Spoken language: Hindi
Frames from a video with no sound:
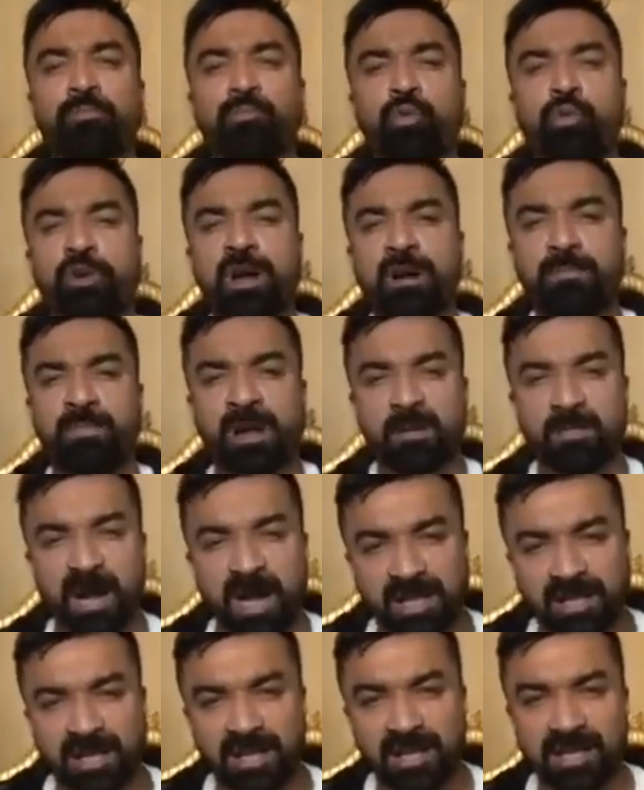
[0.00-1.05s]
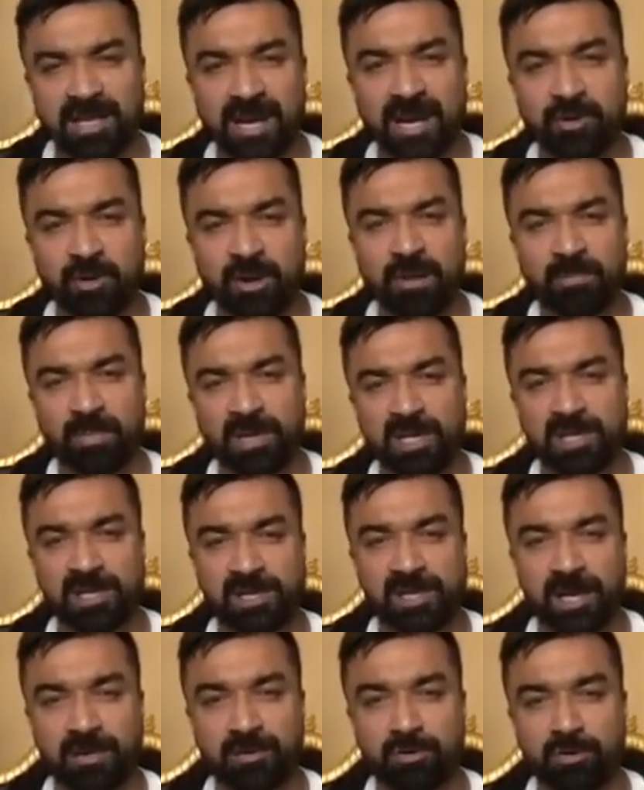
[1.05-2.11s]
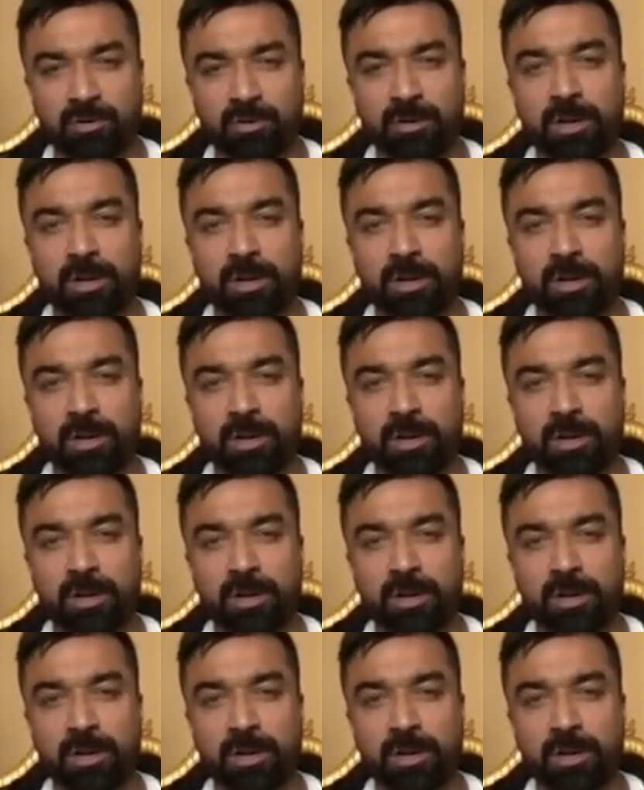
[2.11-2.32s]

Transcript: पूरा बर्बाद कर दिया इन्होंने पाकिस्तान को